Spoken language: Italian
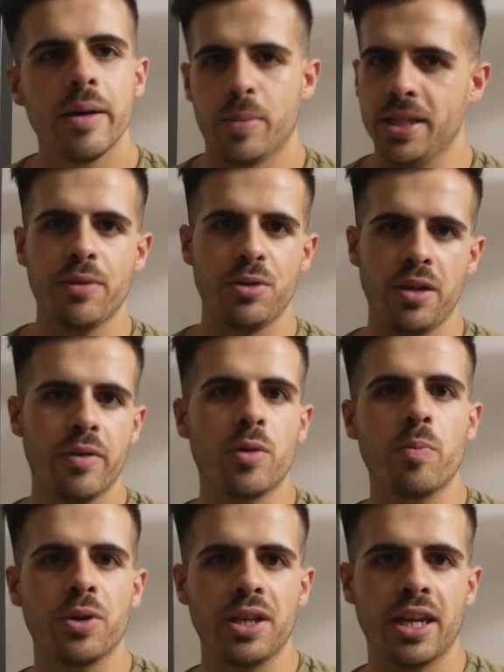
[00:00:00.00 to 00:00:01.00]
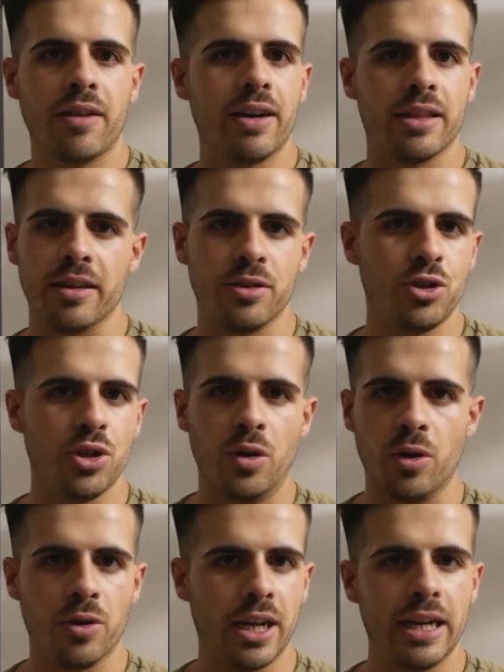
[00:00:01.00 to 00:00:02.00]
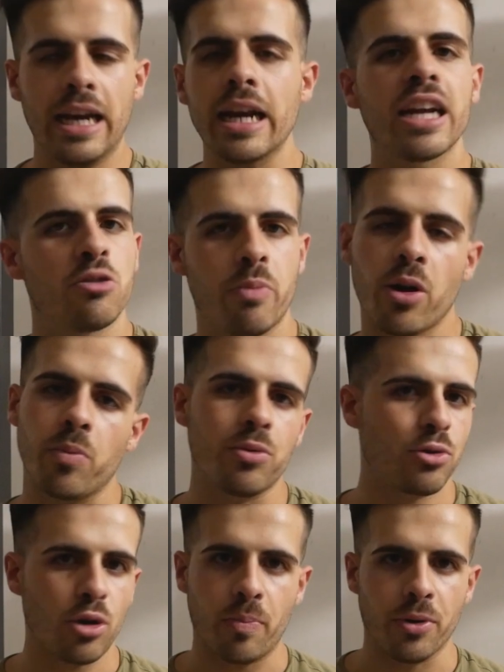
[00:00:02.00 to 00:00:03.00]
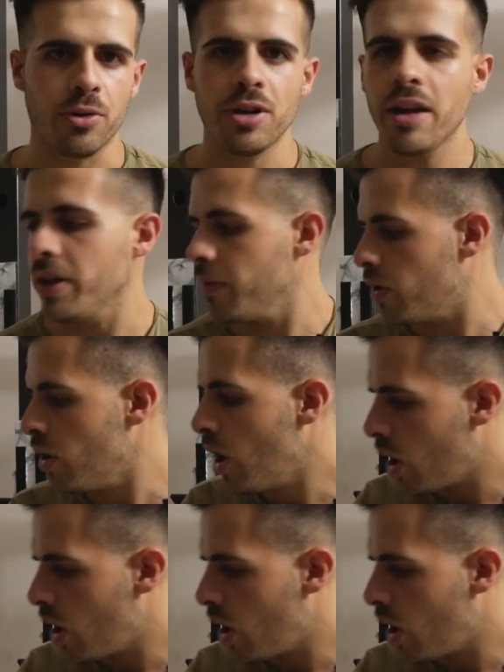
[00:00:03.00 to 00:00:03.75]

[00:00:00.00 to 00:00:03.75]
Pensavo di avere un po' di cravatte in giro nel garage, però purtroppo non ne avevo.